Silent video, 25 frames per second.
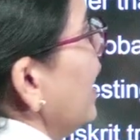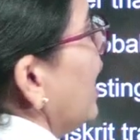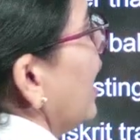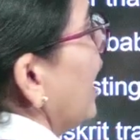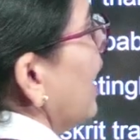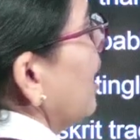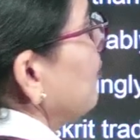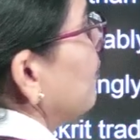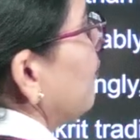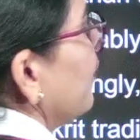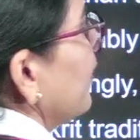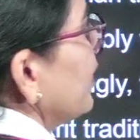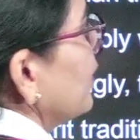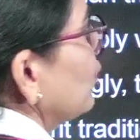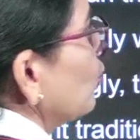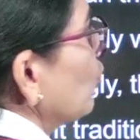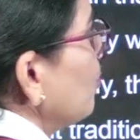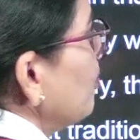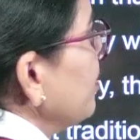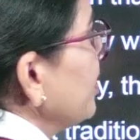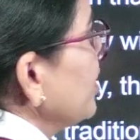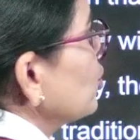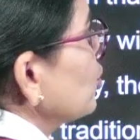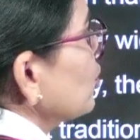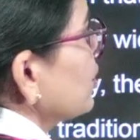अब वेदों
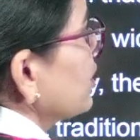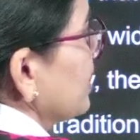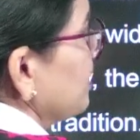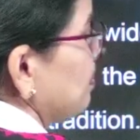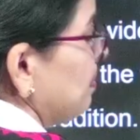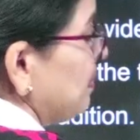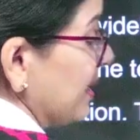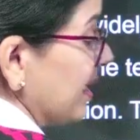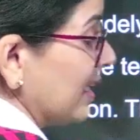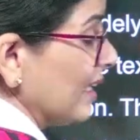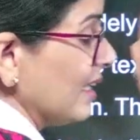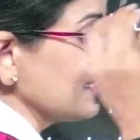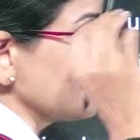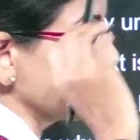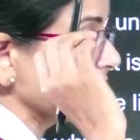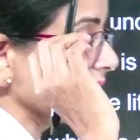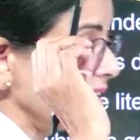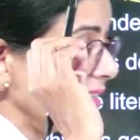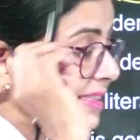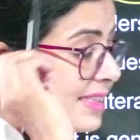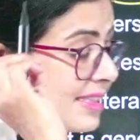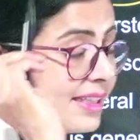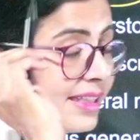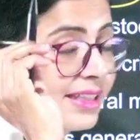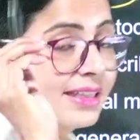में जो टिपिकल
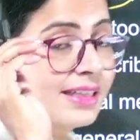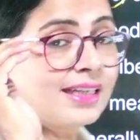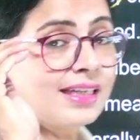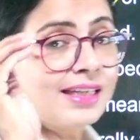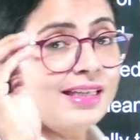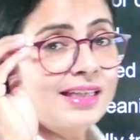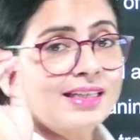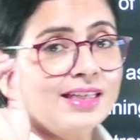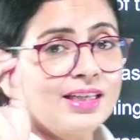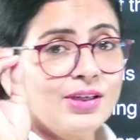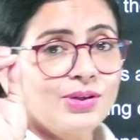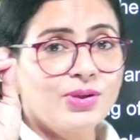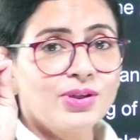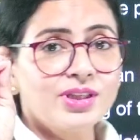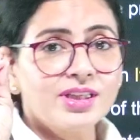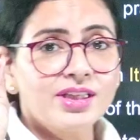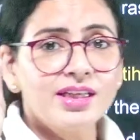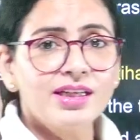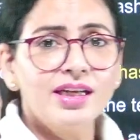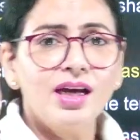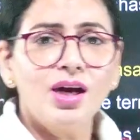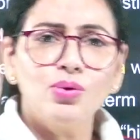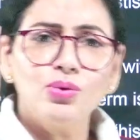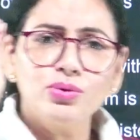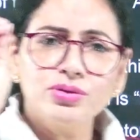संस्कृत लिखी हुई थी
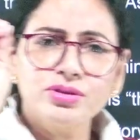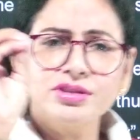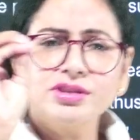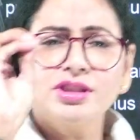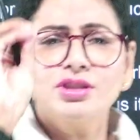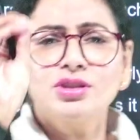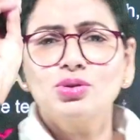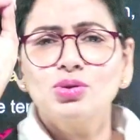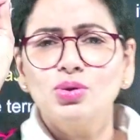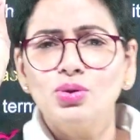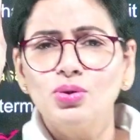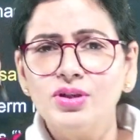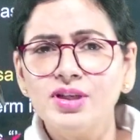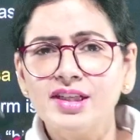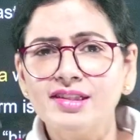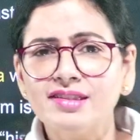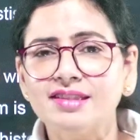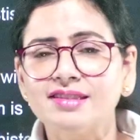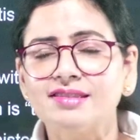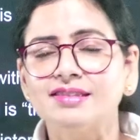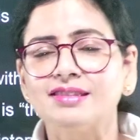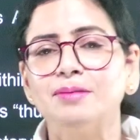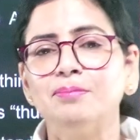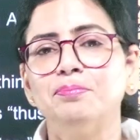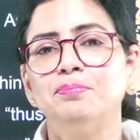ना उससे थोड़ी सी
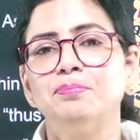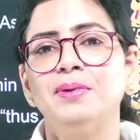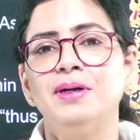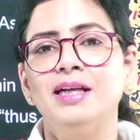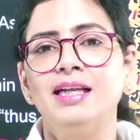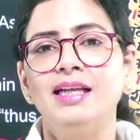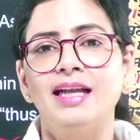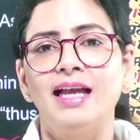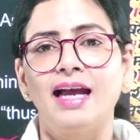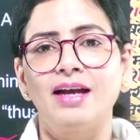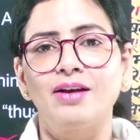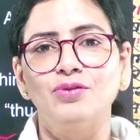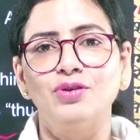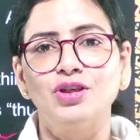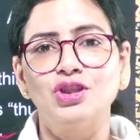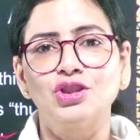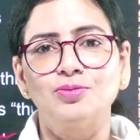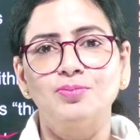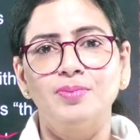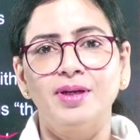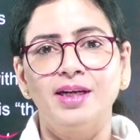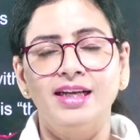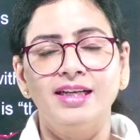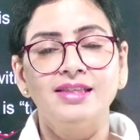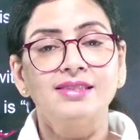सिंपल लैंग्वेज
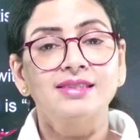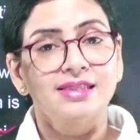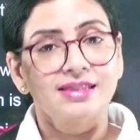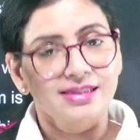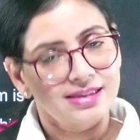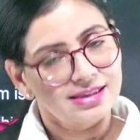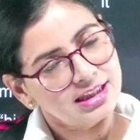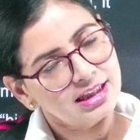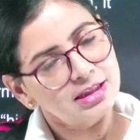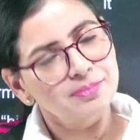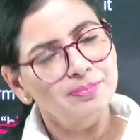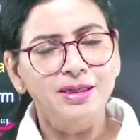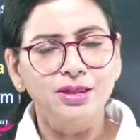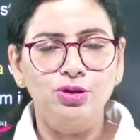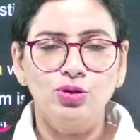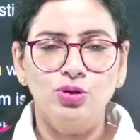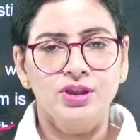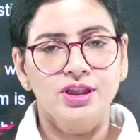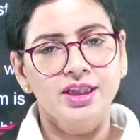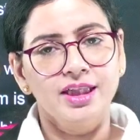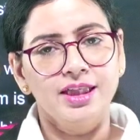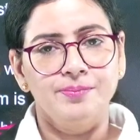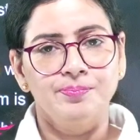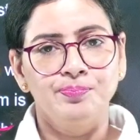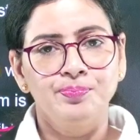में संस्कृत में ही तो
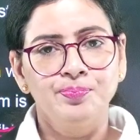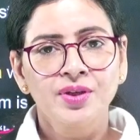थी